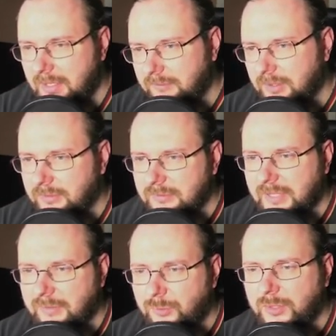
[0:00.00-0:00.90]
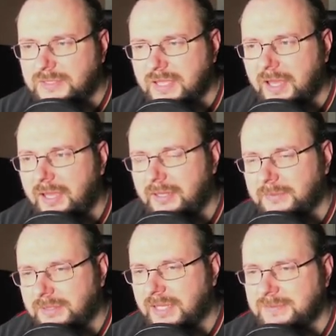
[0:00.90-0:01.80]
Legen wir drei Phönixe rein,
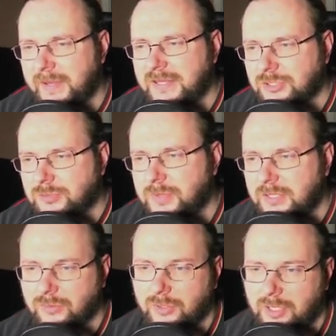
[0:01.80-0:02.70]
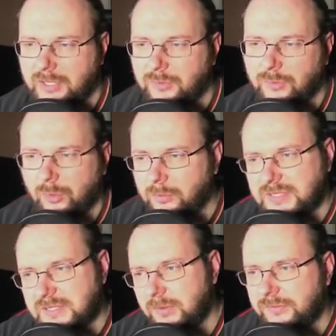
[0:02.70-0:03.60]
haben dann drei Spells gespielt und können halt für neun
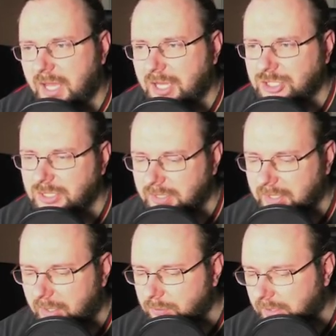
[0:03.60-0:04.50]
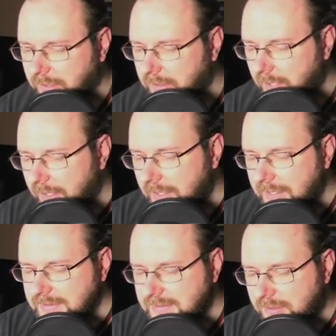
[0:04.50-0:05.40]
bis zwölf äh, hauen gehen.
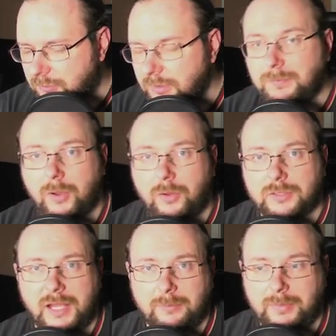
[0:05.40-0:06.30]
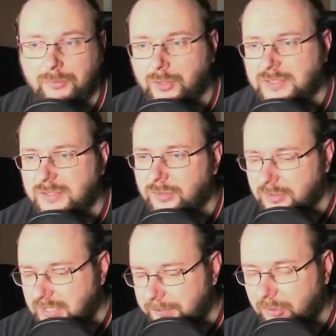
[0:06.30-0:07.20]
Sehr, sehr cool. Ich brauchte halt ein paar Phönixe
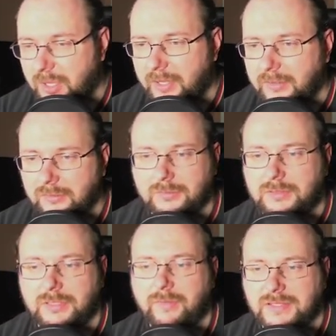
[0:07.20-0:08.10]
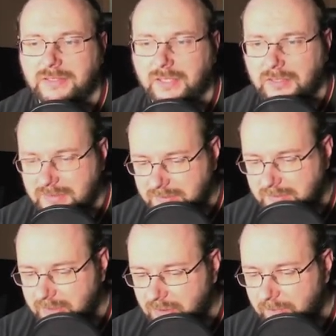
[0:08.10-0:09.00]
noch. Ich habe noch keine und hier waren sie drin, also habe ich
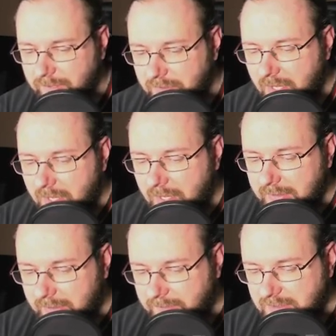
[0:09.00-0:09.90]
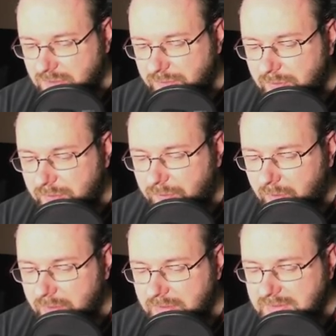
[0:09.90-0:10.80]
sie mitgenommen. Dann haben wir Sulfur
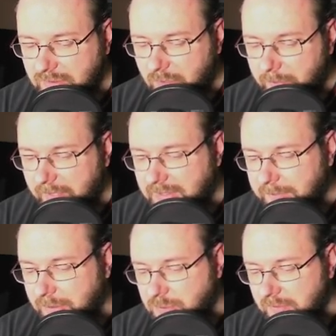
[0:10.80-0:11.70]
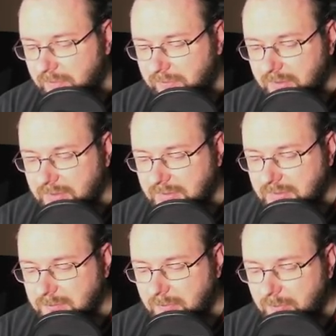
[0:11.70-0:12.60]
Falls, die kommen endhaft ins Spiel, wenn wir
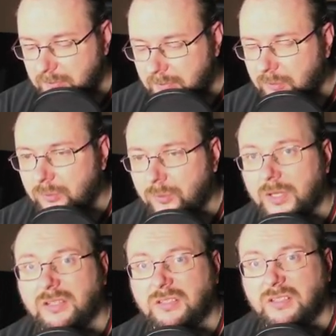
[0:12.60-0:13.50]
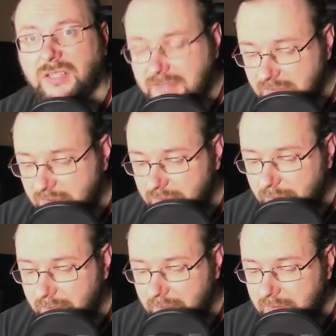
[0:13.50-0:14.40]
ein Mountain oder eine Insel
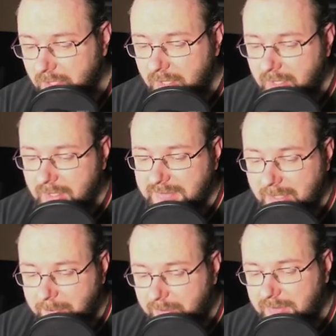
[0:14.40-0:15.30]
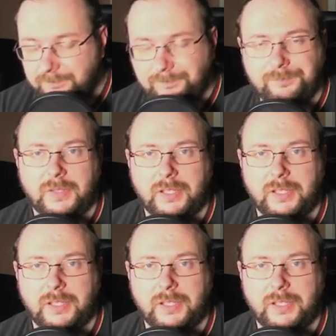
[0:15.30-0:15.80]
kontrollieren. Tempel.